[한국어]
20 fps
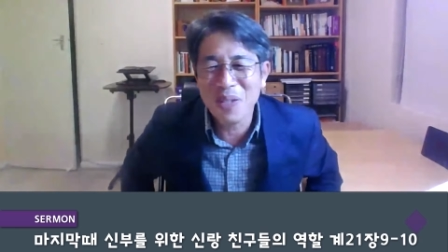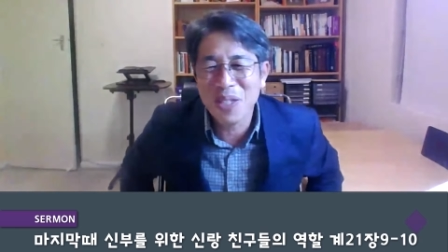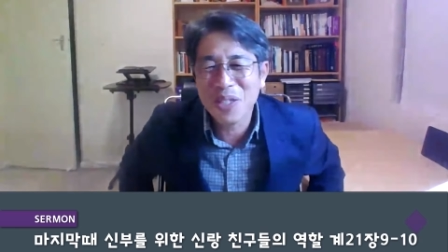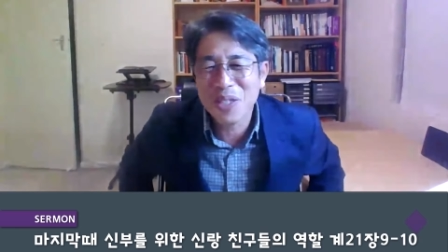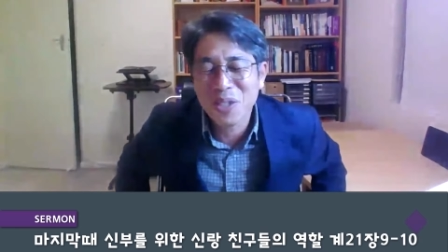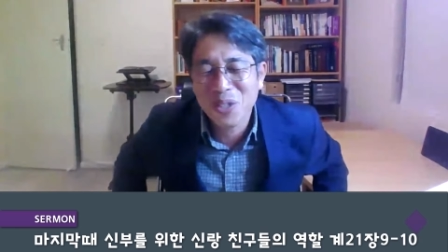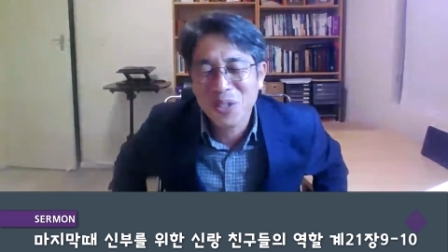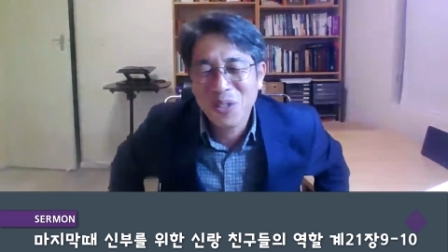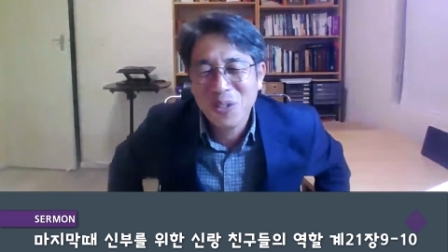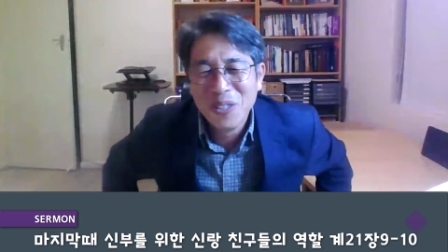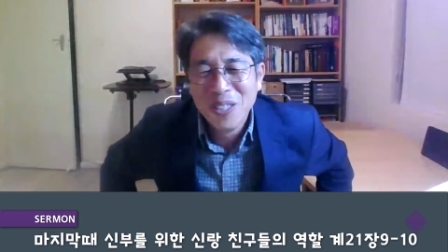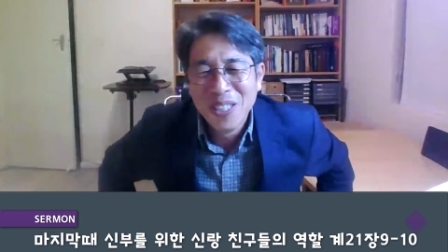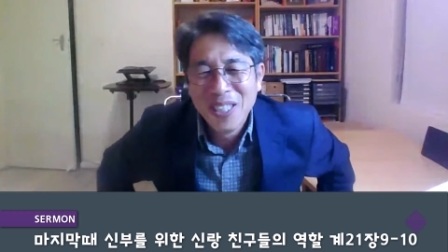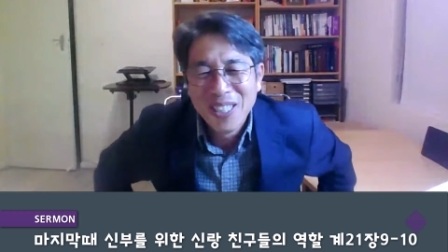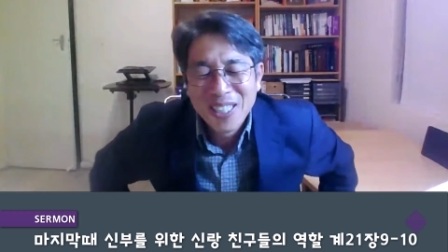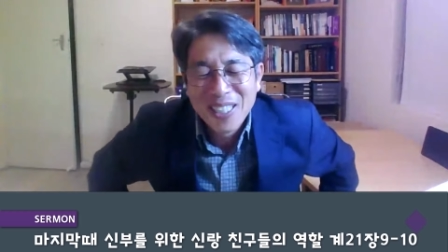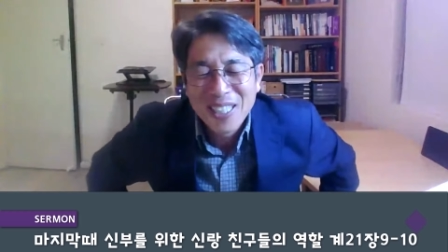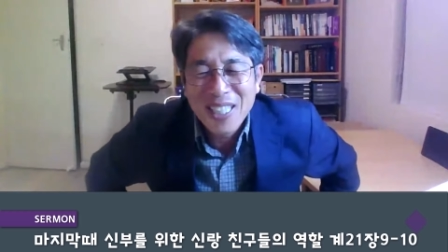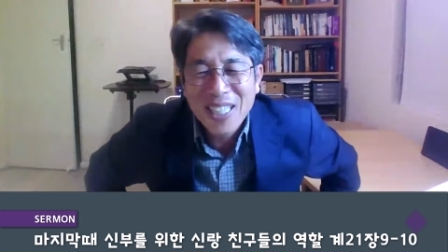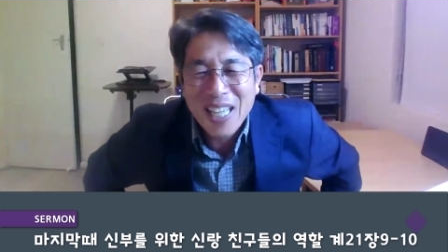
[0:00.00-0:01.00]
참
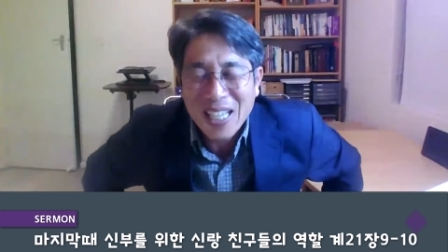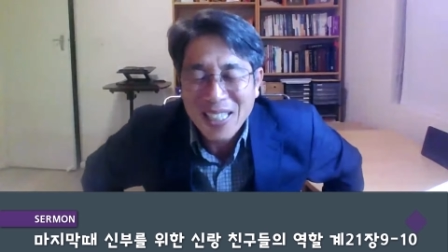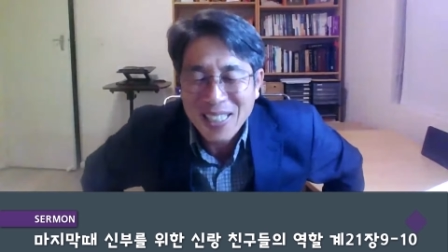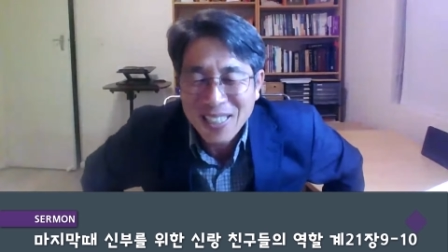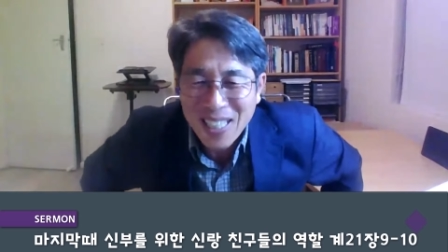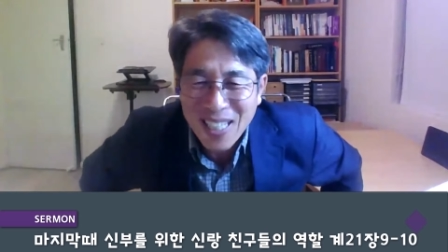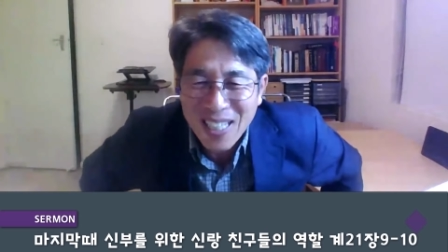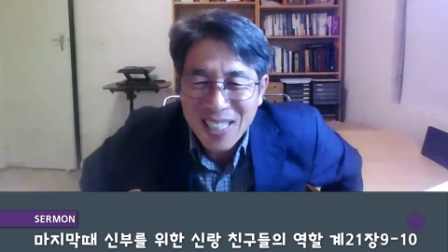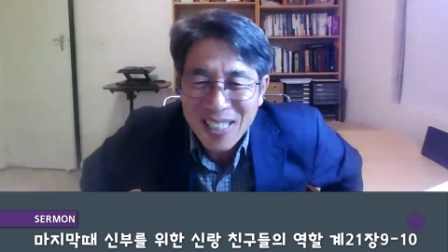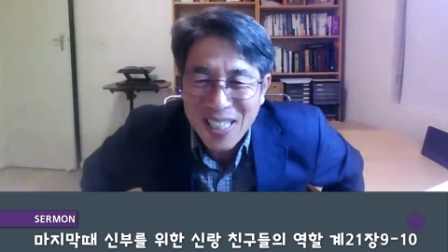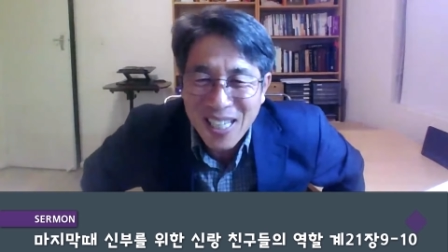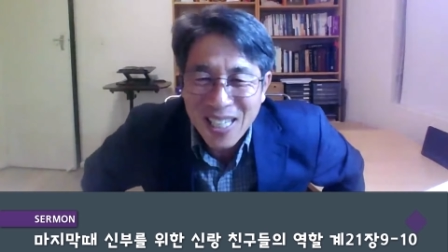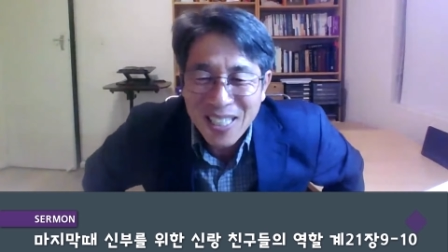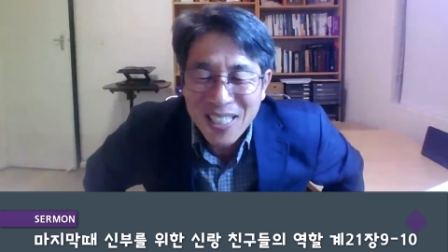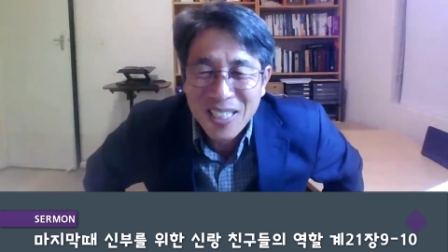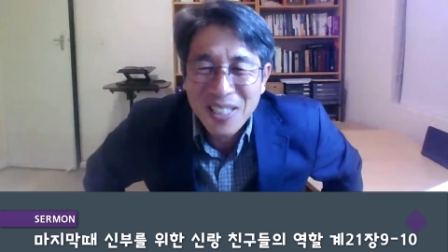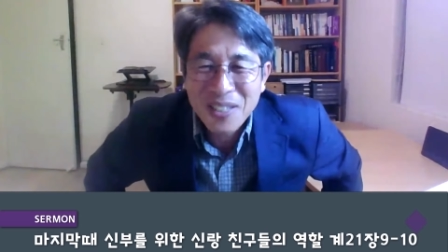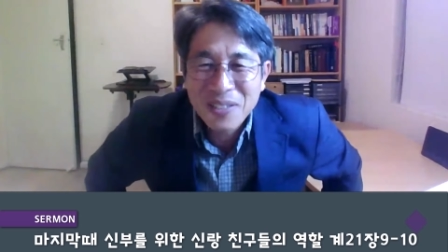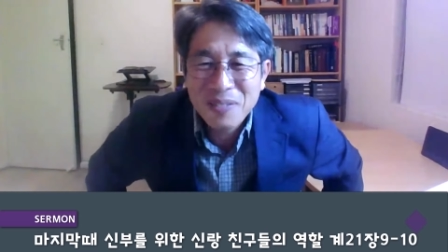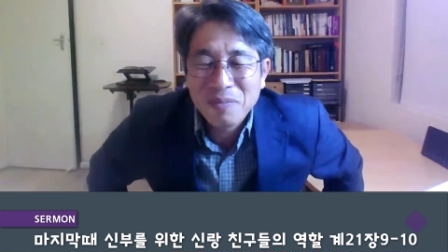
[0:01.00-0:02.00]
재미있죠. 이
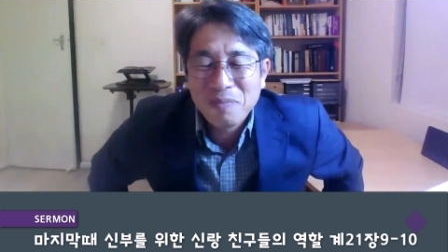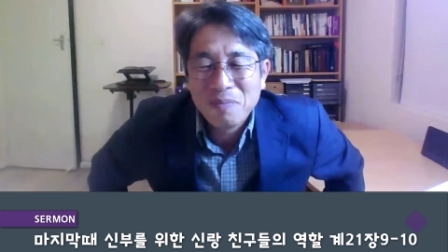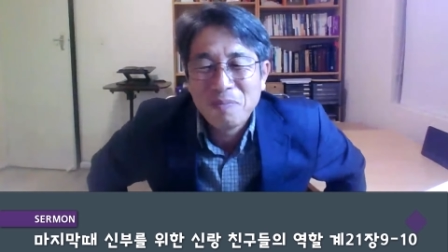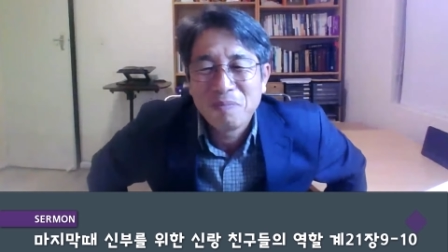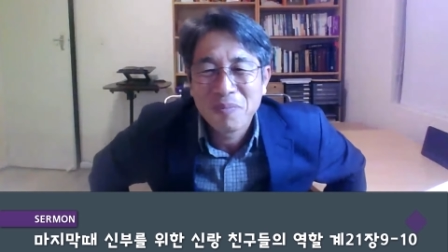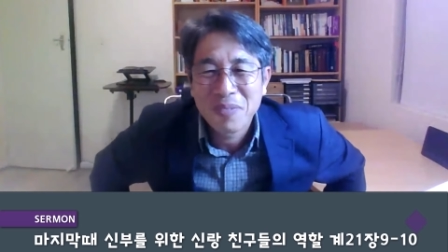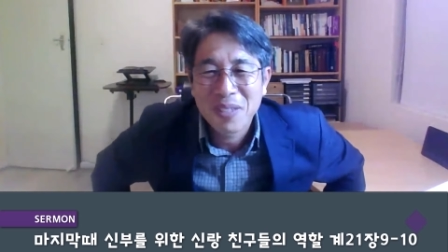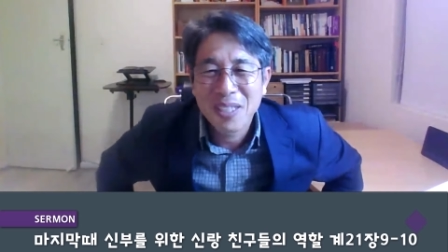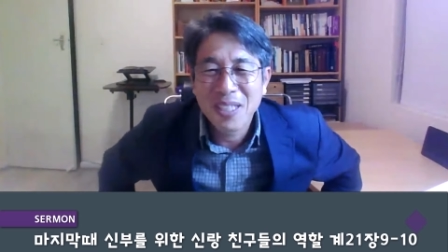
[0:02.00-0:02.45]
간단한 이야기예요.